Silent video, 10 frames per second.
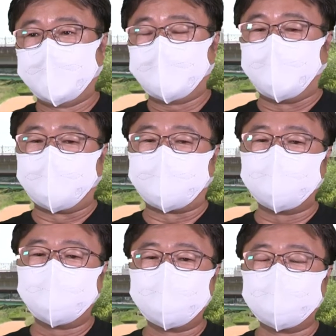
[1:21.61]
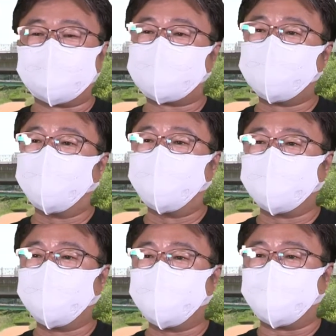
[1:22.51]
네, 대전은
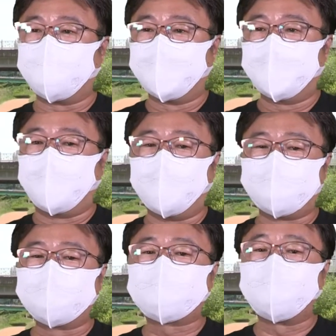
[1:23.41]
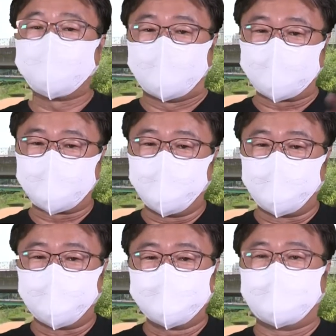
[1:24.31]
지형이 어, 북쪽이 낮고
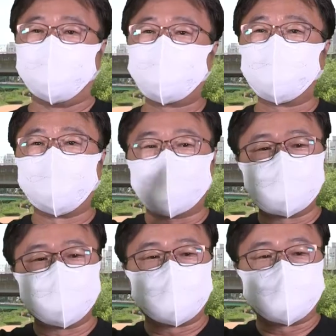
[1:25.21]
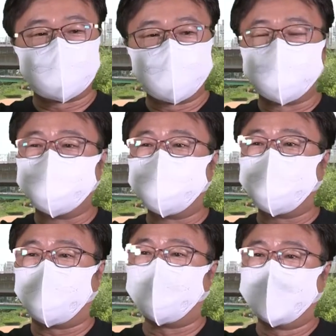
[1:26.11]
남쪽이 높습니다. 그래서
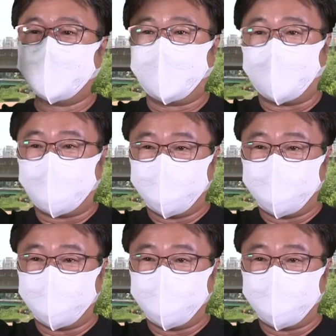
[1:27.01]
물이 어,